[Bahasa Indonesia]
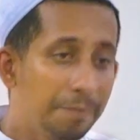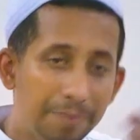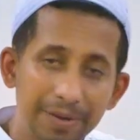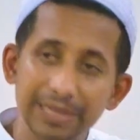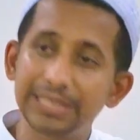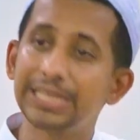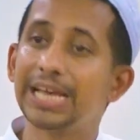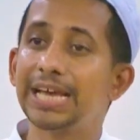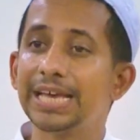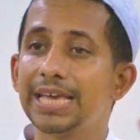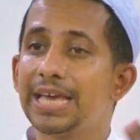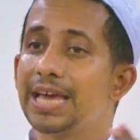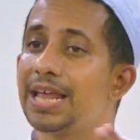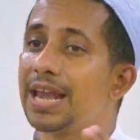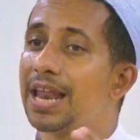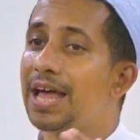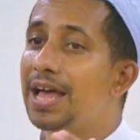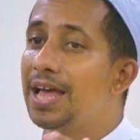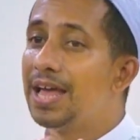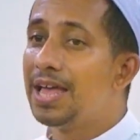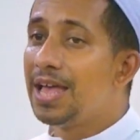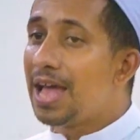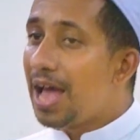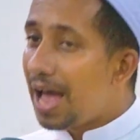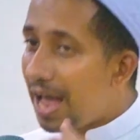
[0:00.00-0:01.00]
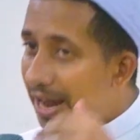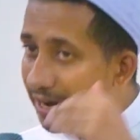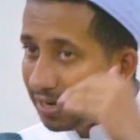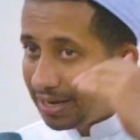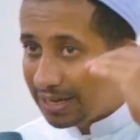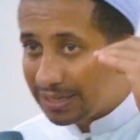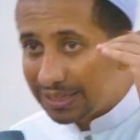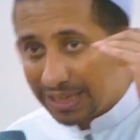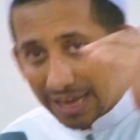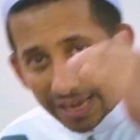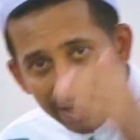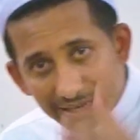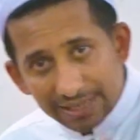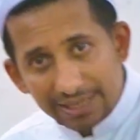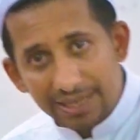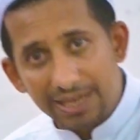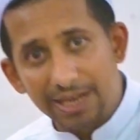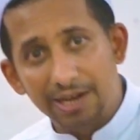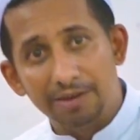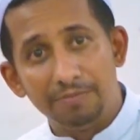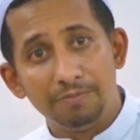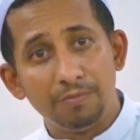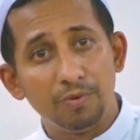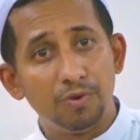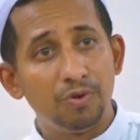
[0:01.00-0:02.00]
Percayalah, Anda cari
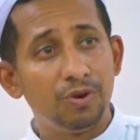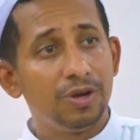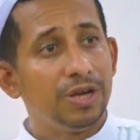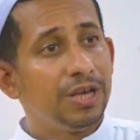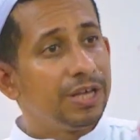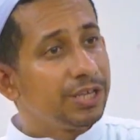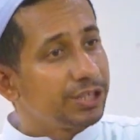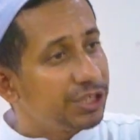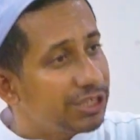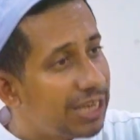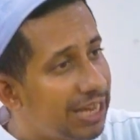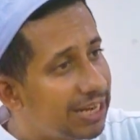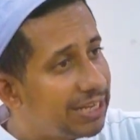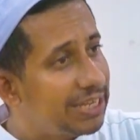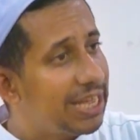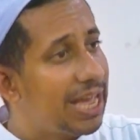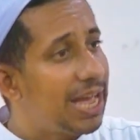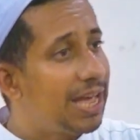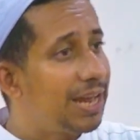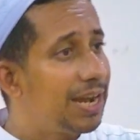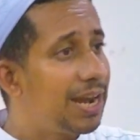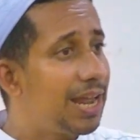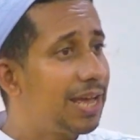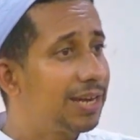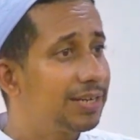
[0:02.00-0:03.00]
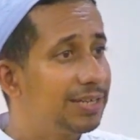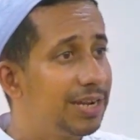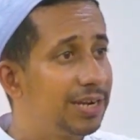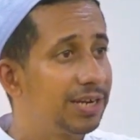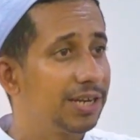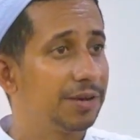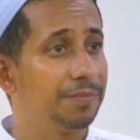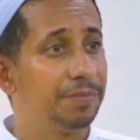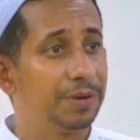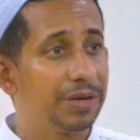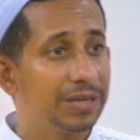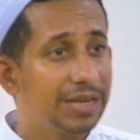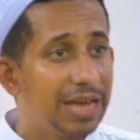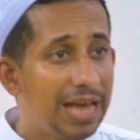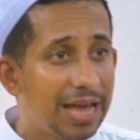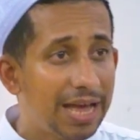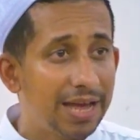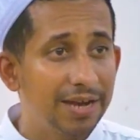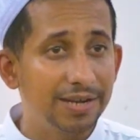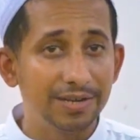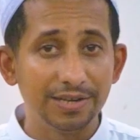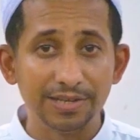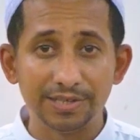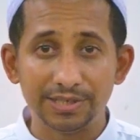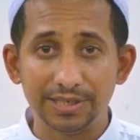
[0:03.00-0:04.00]
ilmu, cari akhlak dan
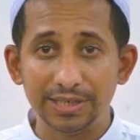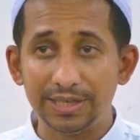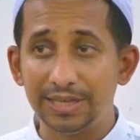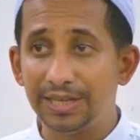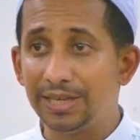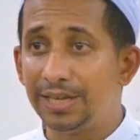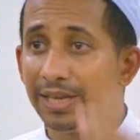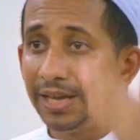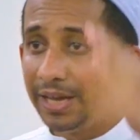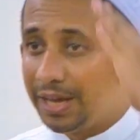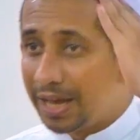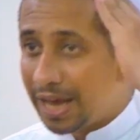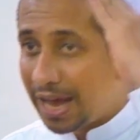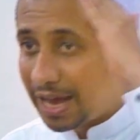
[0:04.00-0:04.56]
keberkahan di sini.